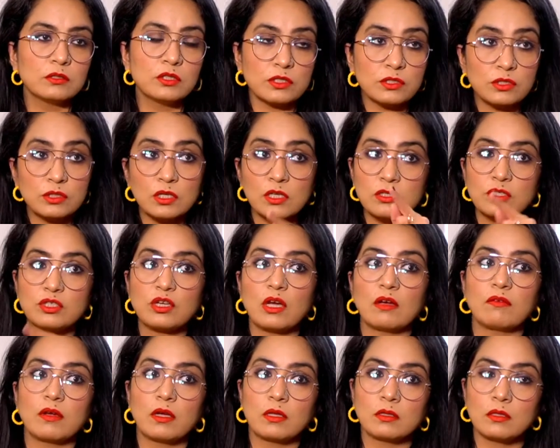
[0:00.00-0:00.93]
जस्टिस
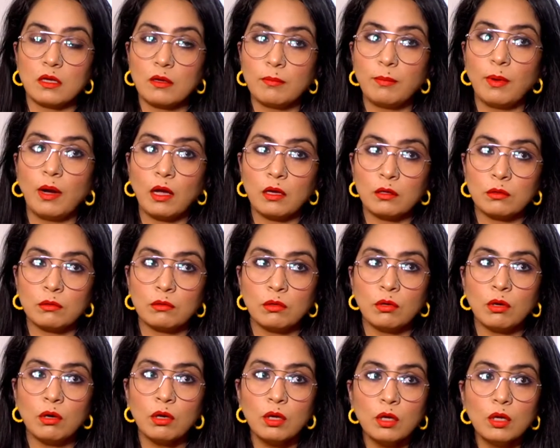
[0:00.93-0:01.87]
जावेद इकबाल
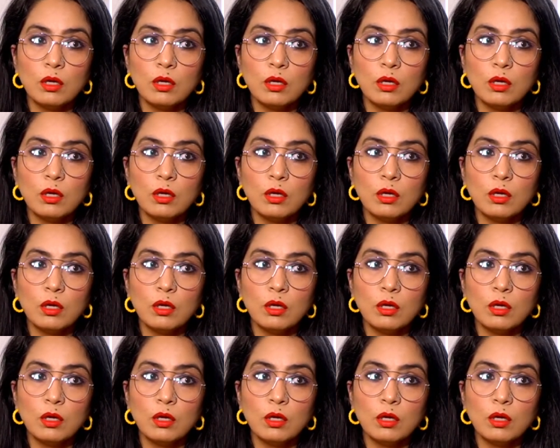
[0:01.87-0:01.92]
को